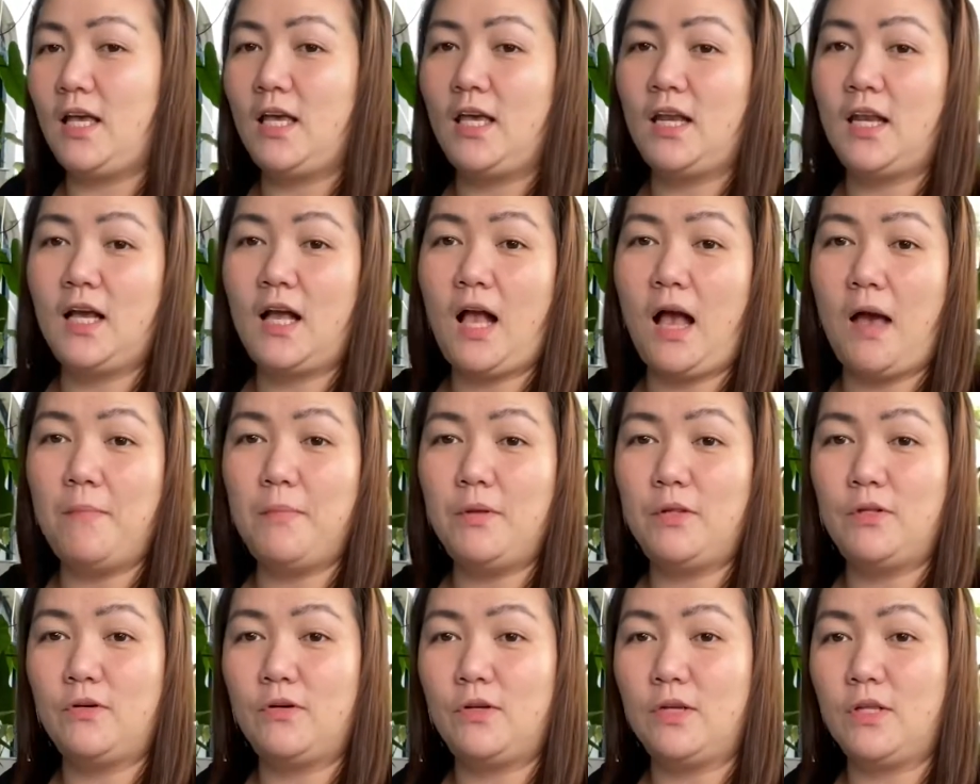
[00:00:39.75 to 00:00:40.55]

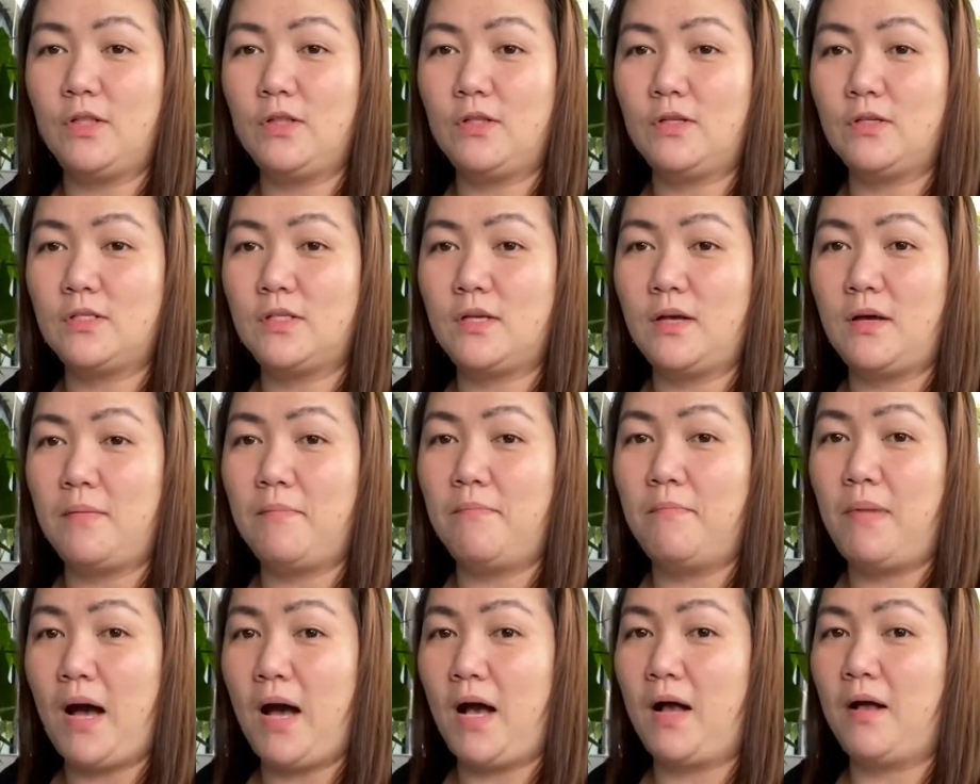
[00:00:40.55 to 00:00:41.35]
Ginagamit ko rin to sa
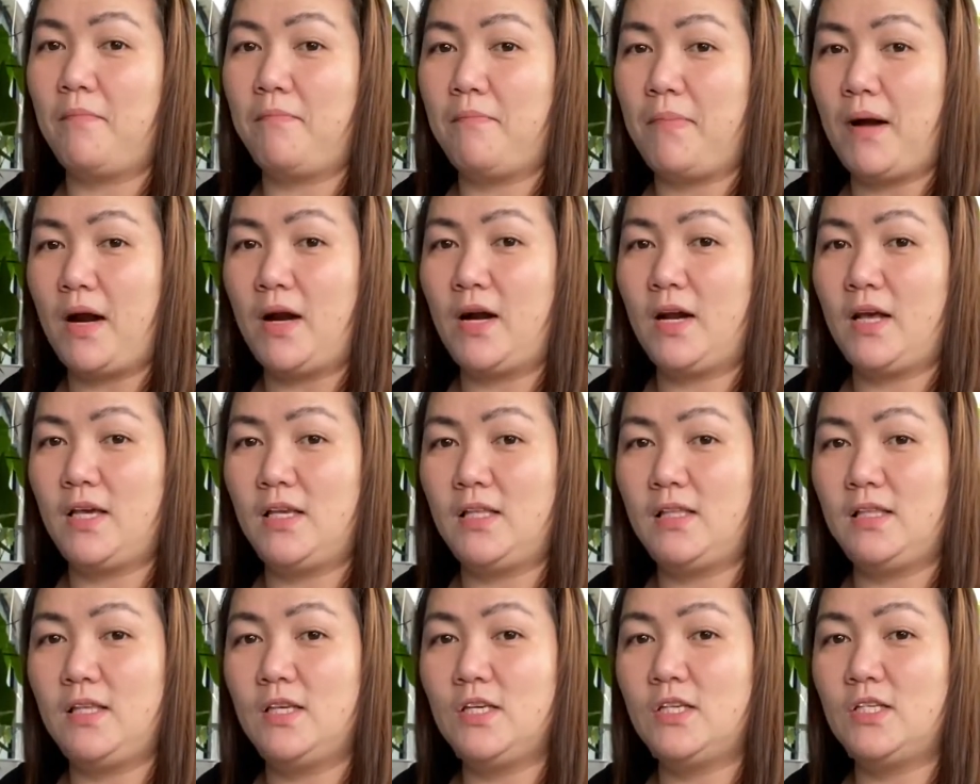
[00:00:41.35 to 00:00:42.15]
bag para
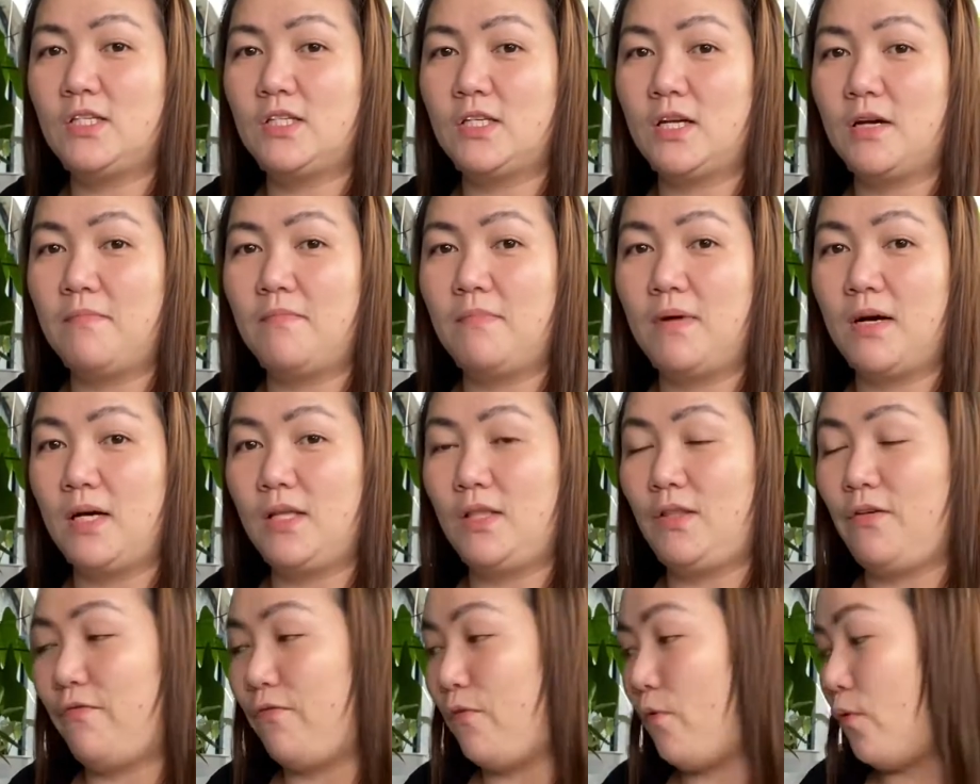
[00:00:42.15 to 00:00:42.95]
hindi siya
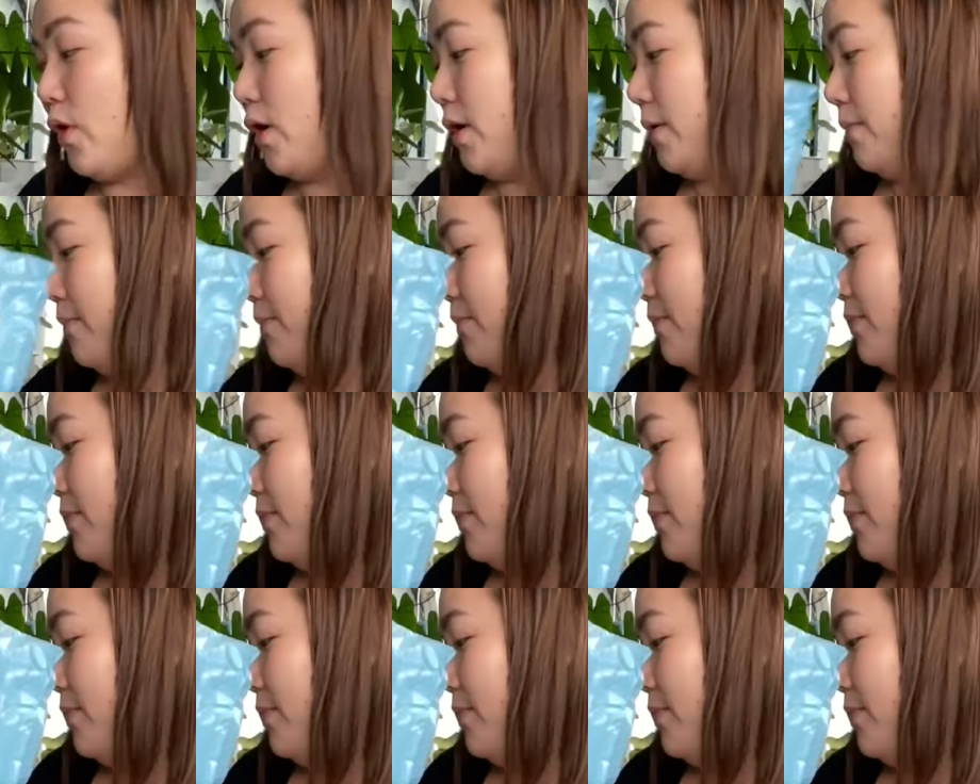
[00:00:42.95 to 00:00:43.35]
ma-deform.